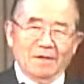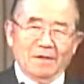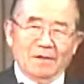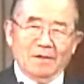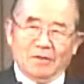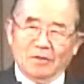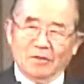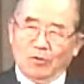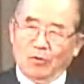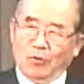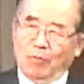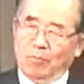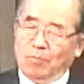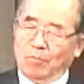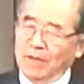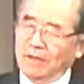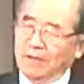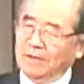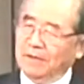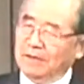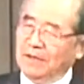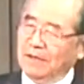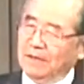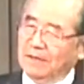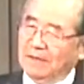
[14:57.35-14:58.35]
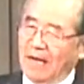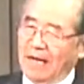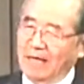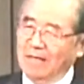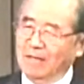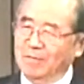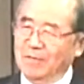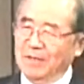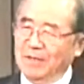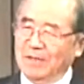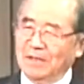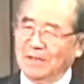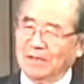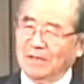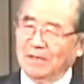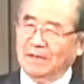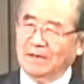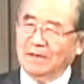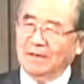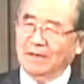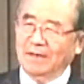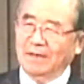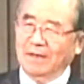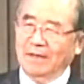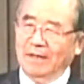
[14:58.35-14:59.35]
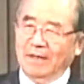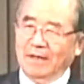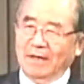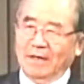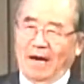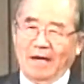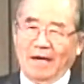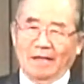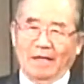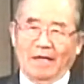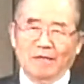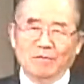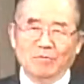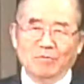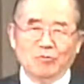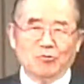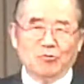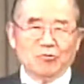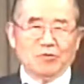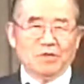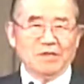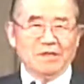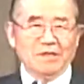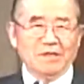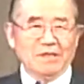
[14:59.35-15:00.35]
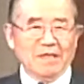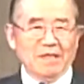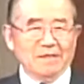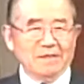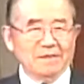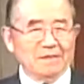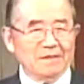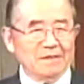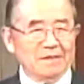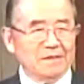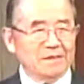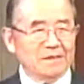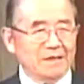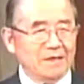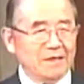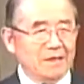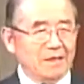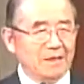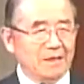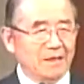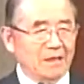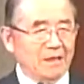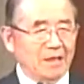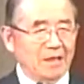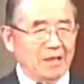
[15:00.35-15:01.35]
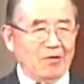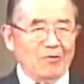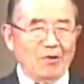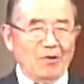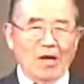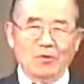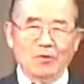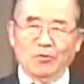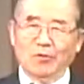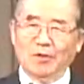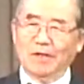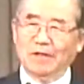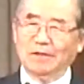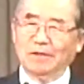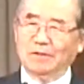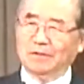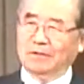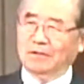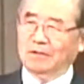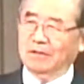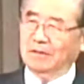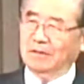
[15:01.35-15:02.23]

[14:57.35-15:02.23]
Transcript: 그리고 평생 살면서 하나님 주신 재능을 잘 활용해서 어떤